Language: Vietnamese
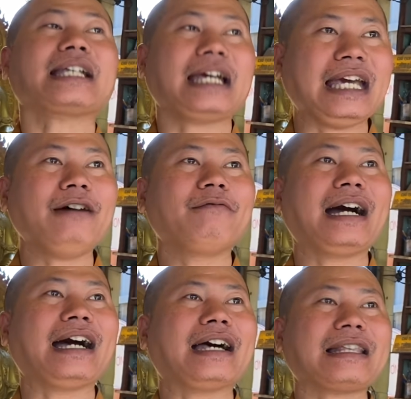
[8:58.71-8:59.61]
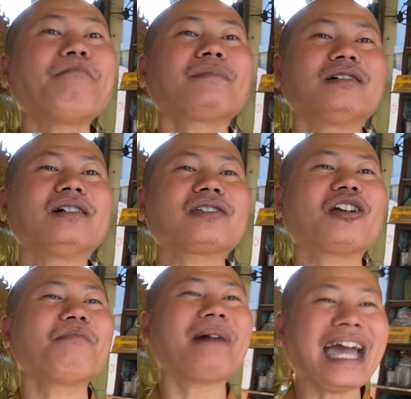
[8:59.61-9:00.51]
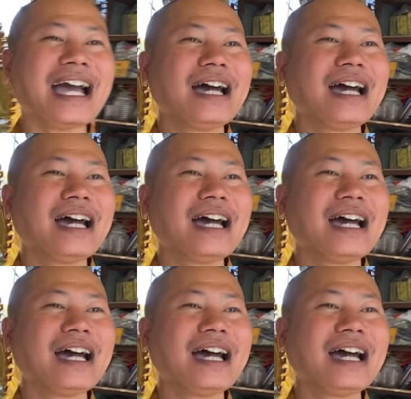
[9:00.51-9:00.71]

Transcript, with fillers: sẽ và tắm rửa cho nó mát.